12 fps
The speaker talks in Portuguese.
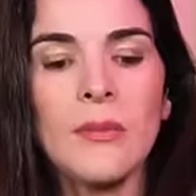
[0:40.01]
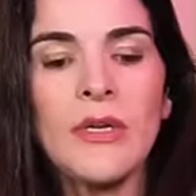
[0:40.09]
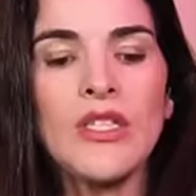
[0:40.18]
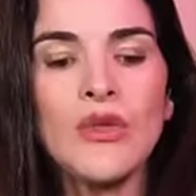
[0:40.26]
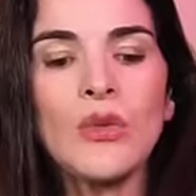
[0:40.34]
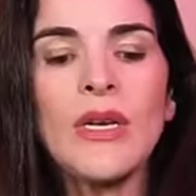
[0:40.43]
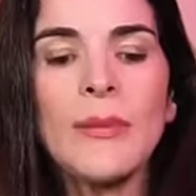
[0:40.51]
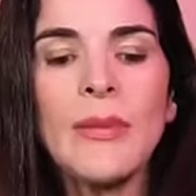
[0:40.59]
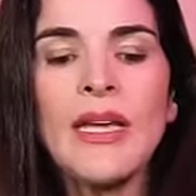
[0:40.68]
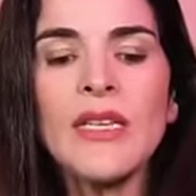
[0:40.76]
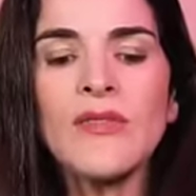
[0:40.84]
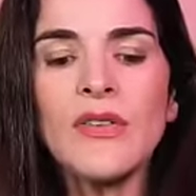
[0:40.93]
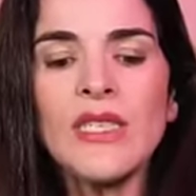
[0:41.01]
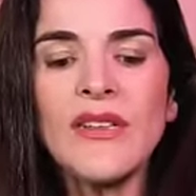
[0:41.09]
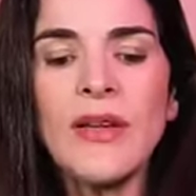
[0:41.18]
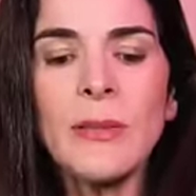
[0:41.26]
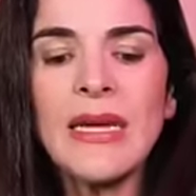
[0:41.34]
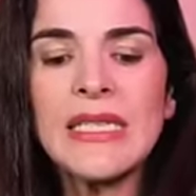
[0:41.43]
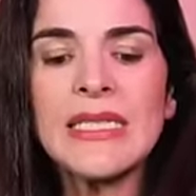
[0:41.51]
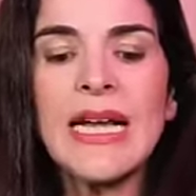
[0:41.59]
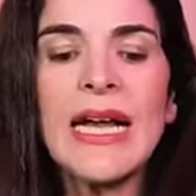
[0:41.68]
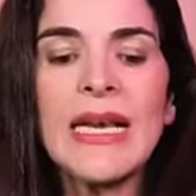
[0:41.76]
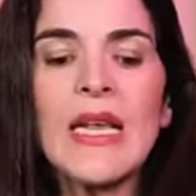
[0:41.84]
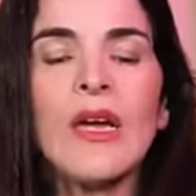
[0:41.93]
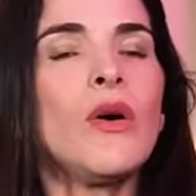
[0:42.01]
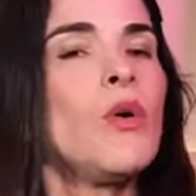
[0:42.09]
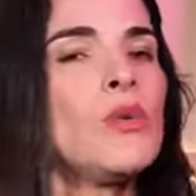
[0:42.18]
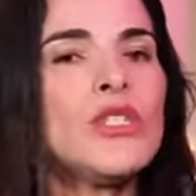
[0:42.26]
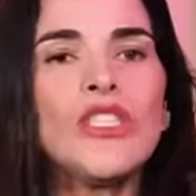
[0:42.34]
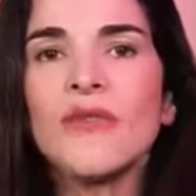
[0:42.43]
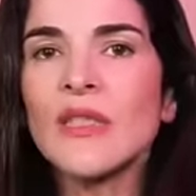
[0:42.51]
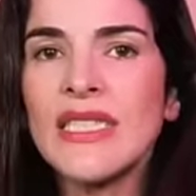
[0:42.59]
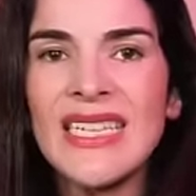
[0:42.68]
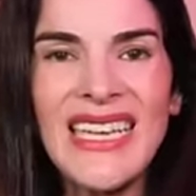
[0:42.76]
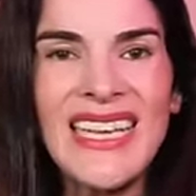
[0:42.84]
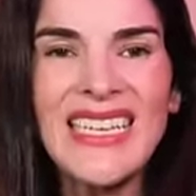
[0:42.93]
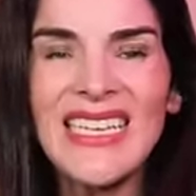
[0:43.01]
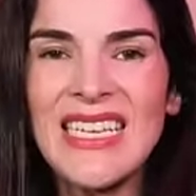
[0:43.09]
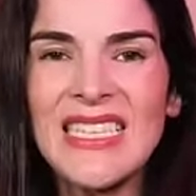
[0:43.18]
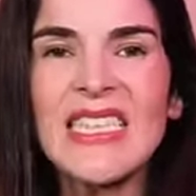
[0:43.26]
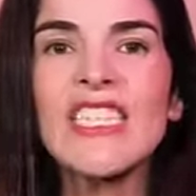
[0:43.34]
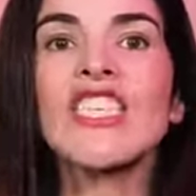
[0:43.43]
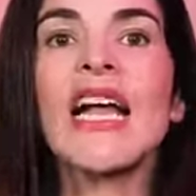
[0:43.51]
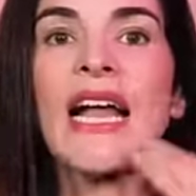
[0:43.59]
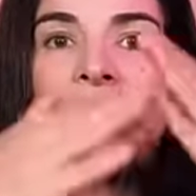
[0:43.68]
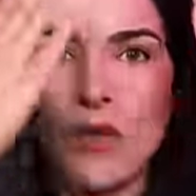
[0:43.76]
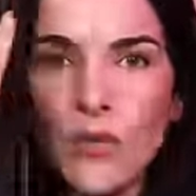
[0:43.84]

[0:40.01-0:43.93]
Mistura bem e você vai passar onde você desejar,